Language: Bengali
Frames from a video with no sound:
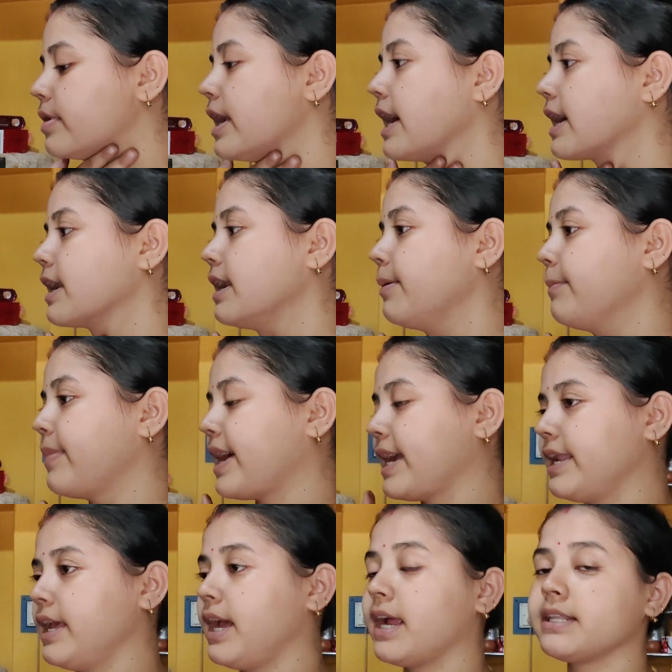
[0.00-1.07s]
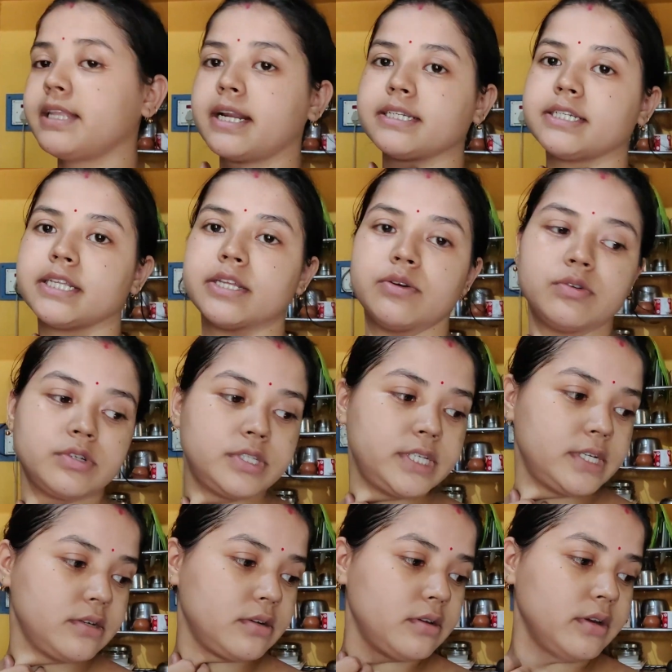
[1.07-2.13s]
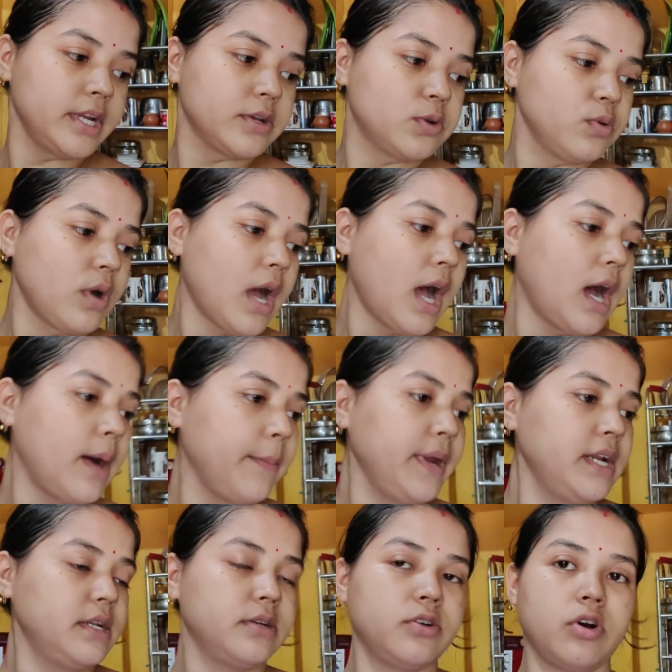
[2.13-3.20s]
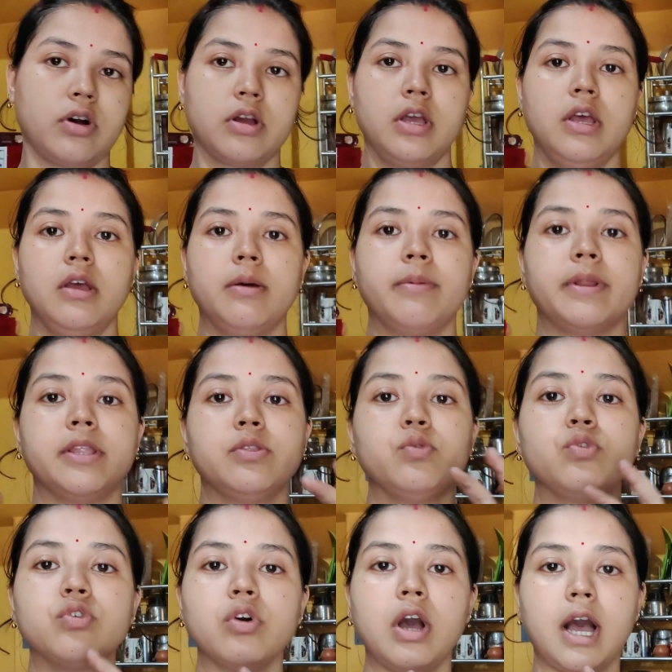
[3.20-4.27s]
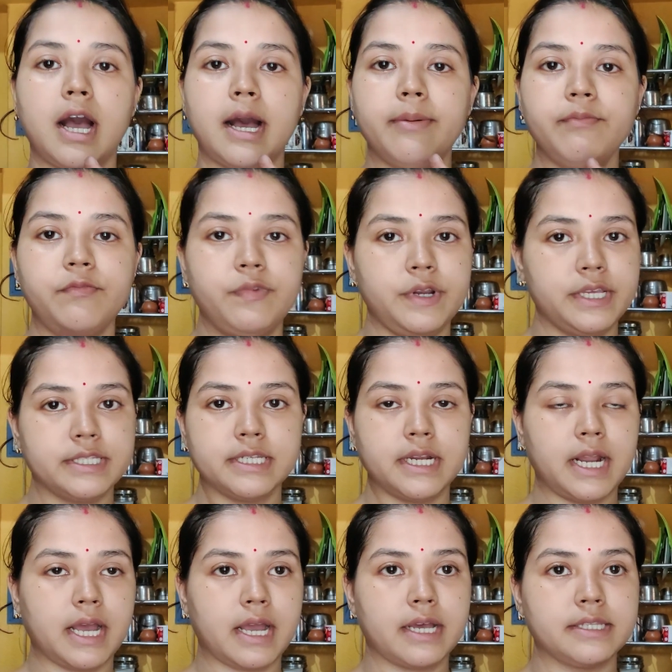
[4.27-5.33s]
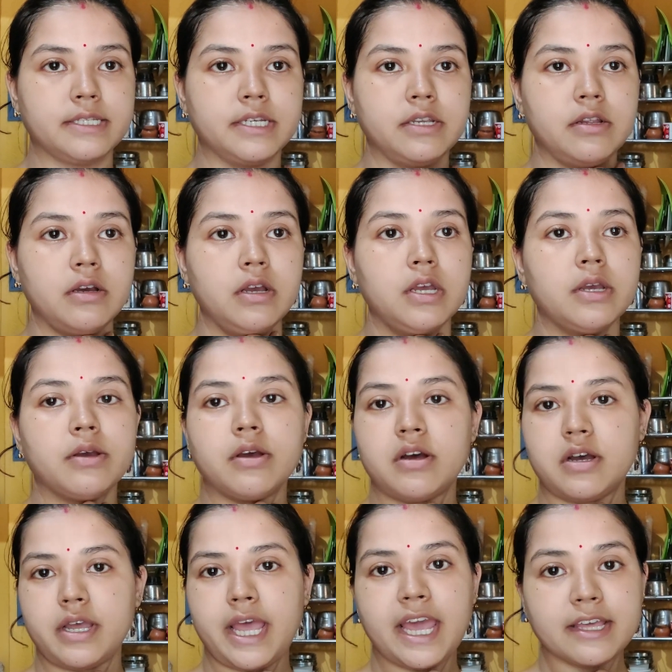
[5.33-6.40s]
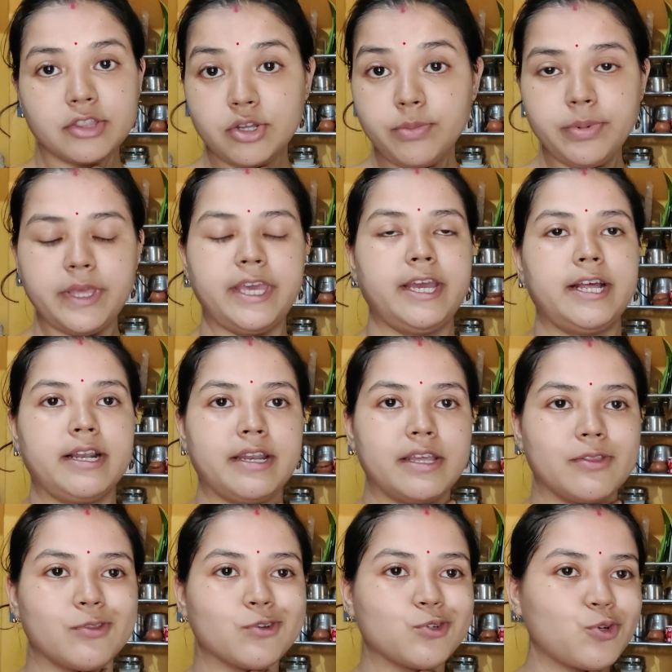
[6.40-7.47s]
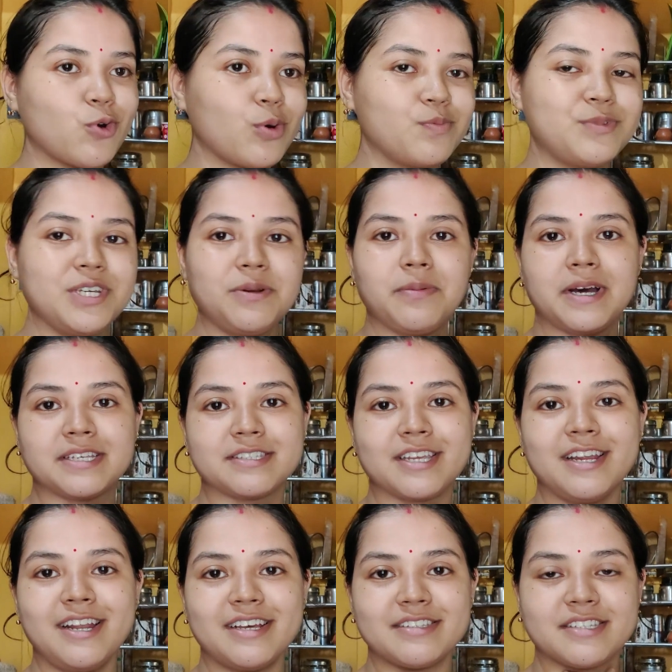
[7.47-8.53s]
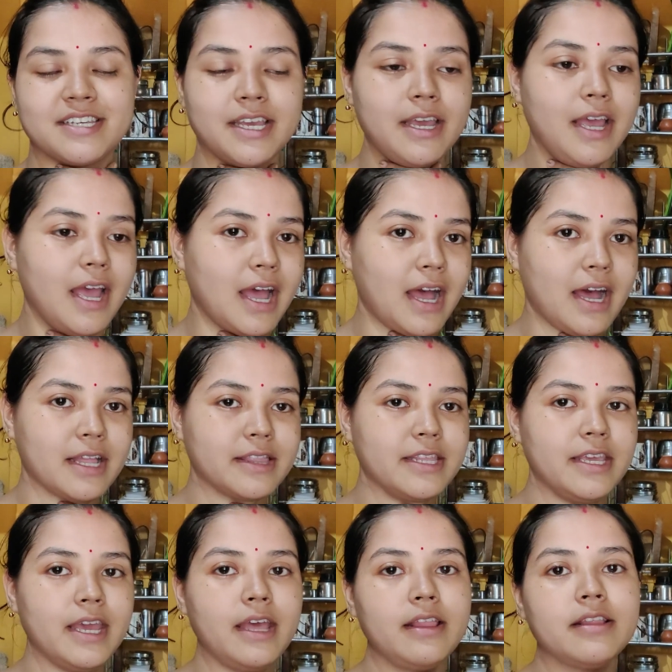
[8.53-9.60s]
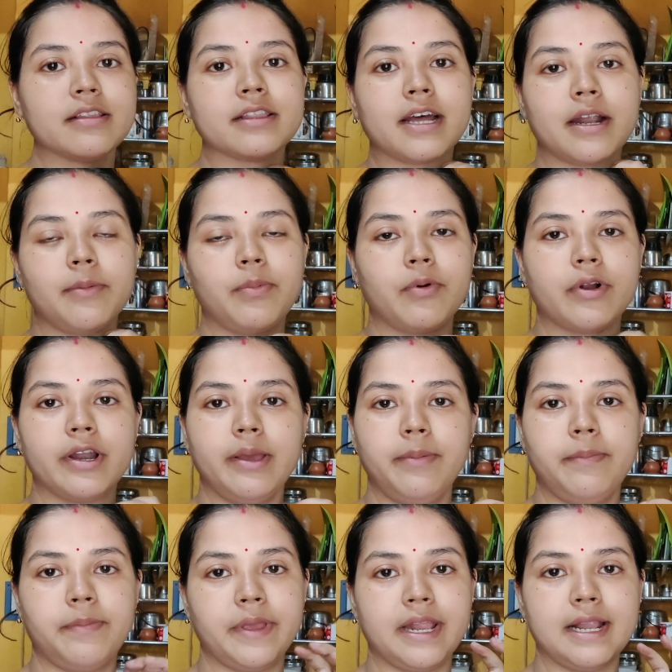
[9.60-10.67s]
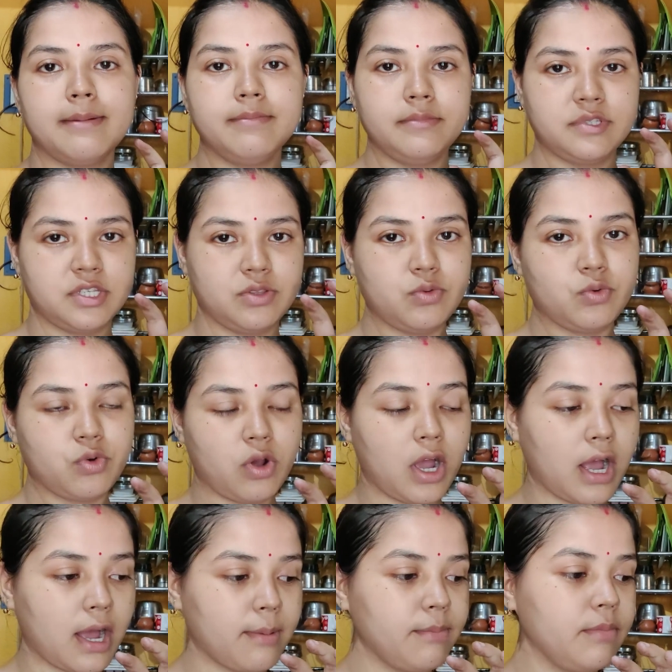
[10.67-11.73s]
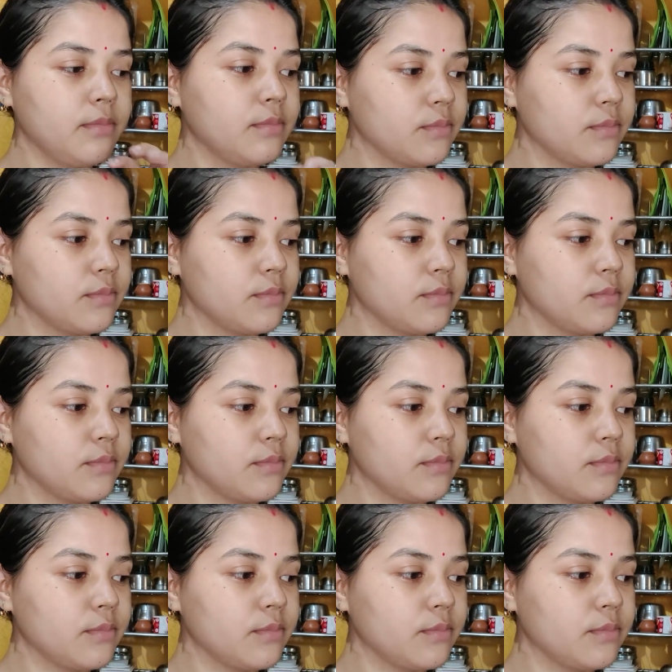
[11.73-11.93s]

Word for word: রাখলাম বাইরে আর তার সাথে করছি হলো একটু আমের টক মানে দুটো আম ফ্রিজে রাখা ছিল একদম খেয়াল নেই তো সবজির বাস্কেট আজকে হাতিয়ে তারপরে পেলাম যে দুটো আম